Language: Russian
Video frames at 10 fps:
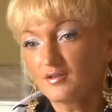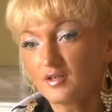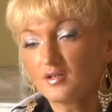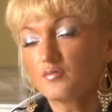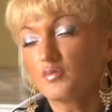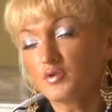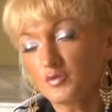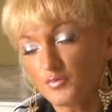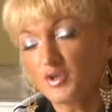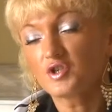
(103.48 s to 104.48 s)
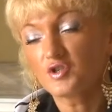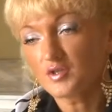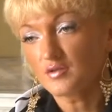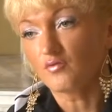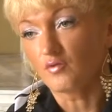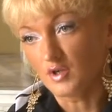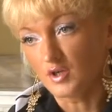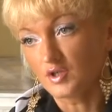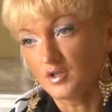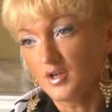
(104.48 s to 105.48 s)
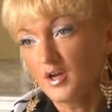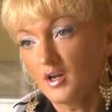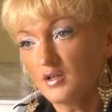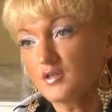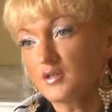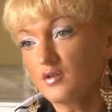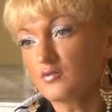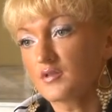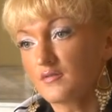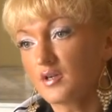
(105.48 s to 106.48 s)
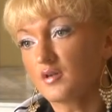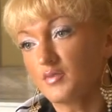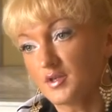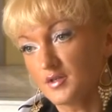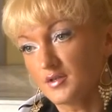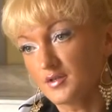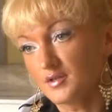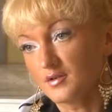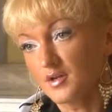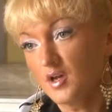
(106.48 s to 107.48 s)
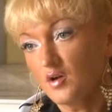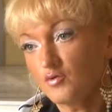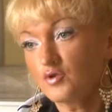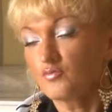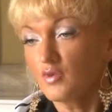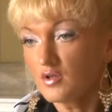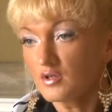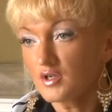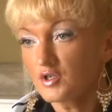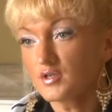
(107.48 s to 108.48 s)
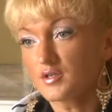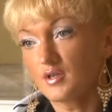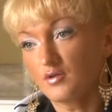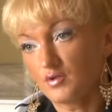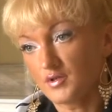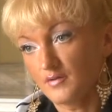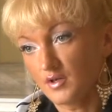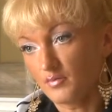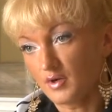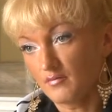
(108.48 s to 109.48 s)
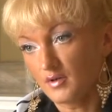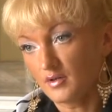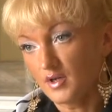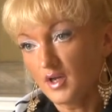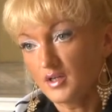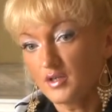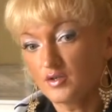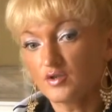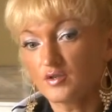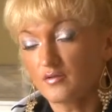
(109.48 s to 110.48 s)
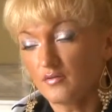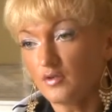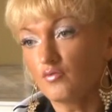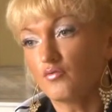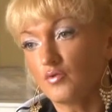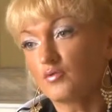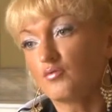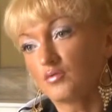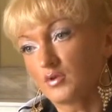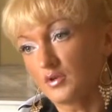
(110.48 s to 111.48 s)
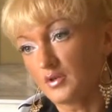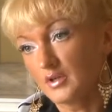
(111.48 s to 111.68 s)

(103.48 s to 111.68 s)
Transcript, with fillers: наверное, большинство граждан, они знают о своих обязанностях. Очень мало граждан знают о своих правах. Я сейчас говорю о льготах.